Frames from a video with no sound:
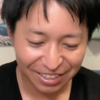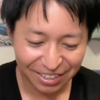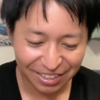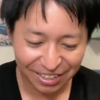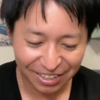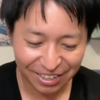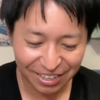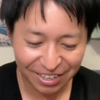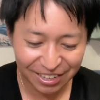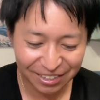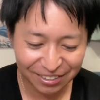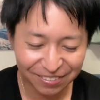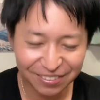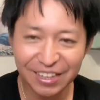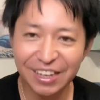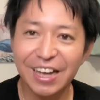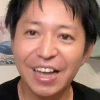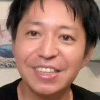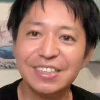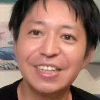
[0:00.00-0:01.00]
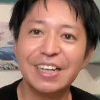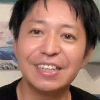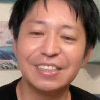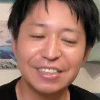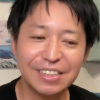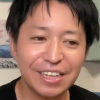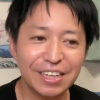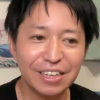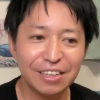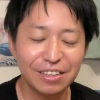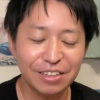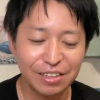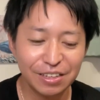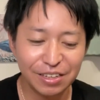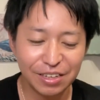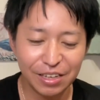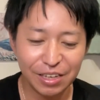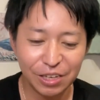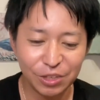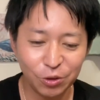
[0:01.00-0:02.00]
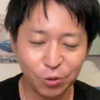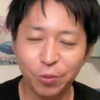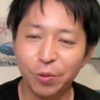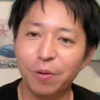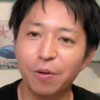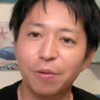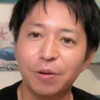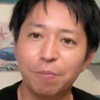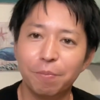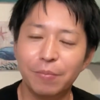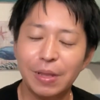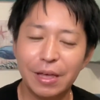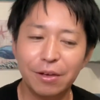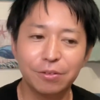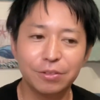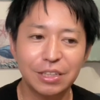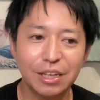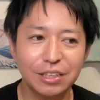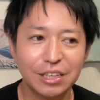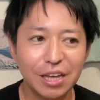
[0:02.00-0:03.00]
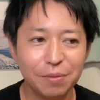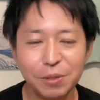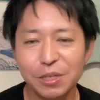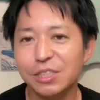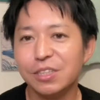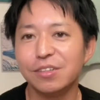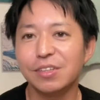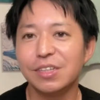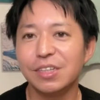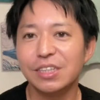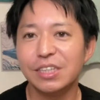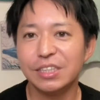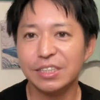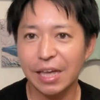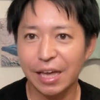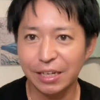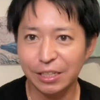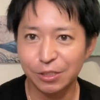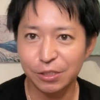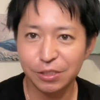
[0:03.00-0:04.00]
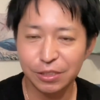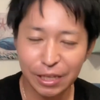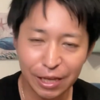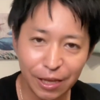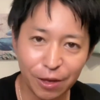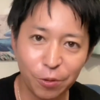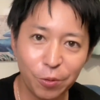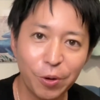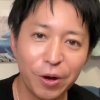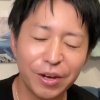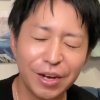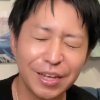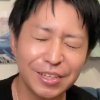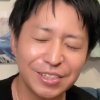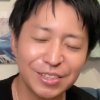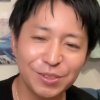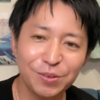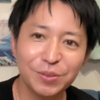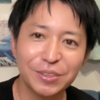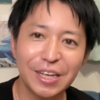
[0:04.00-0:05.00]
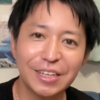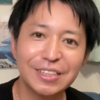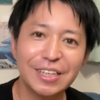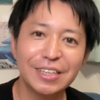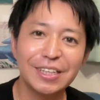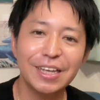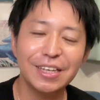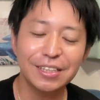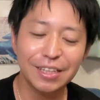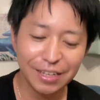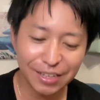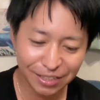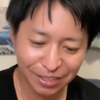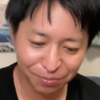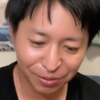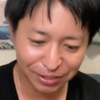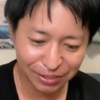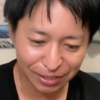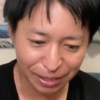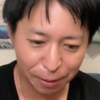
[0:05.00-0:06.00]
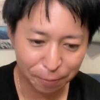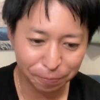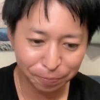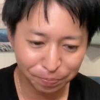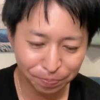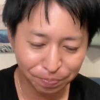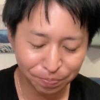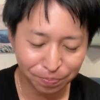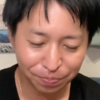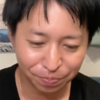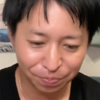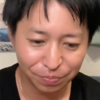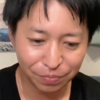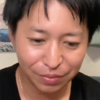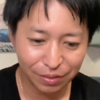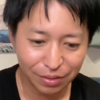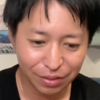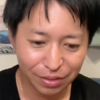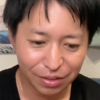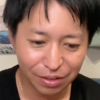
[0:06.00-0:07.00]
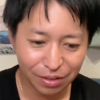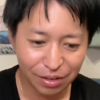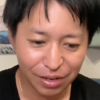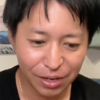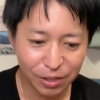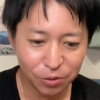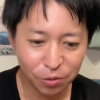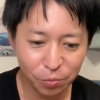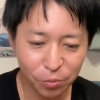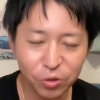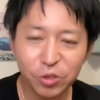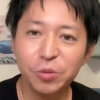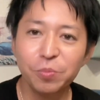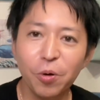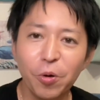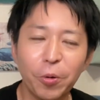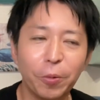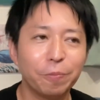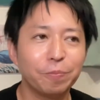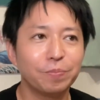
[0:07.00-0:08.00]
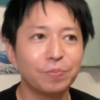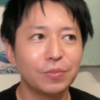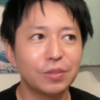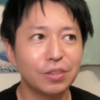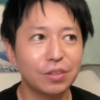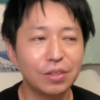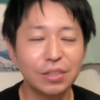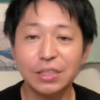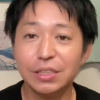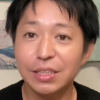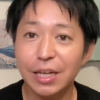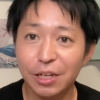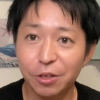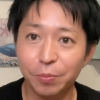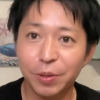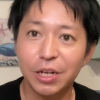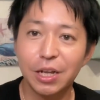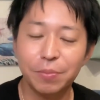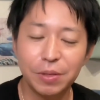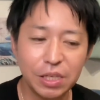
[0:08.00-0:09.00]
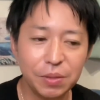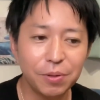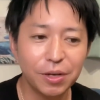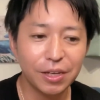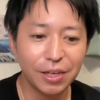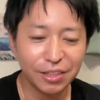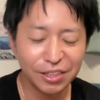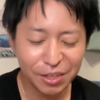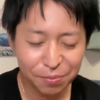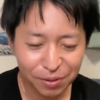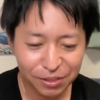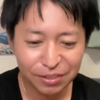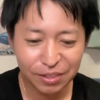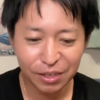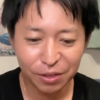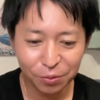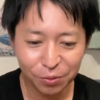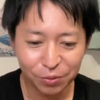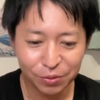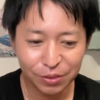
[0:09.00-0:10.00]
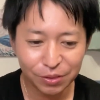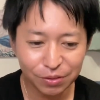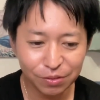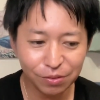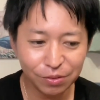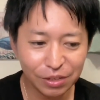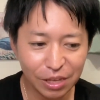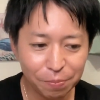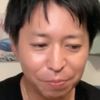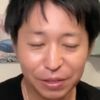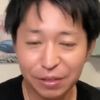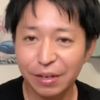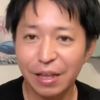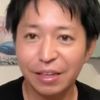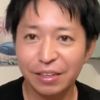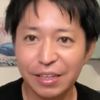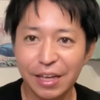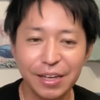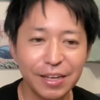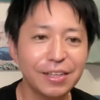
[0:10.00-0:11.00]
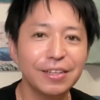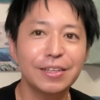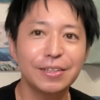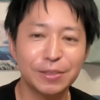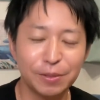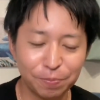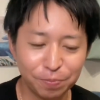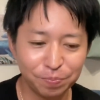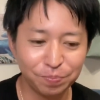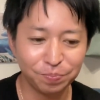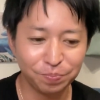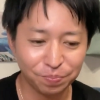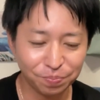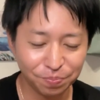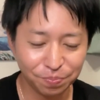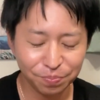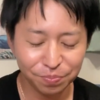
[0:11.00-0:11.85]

えー、そんな感じでですね、えー、今日、ね、再びツインスターについてお話をさせていただきました。うん。あの、僕もツインスターの学び今やってますけど、すごくやっぱりね、大変です。うん。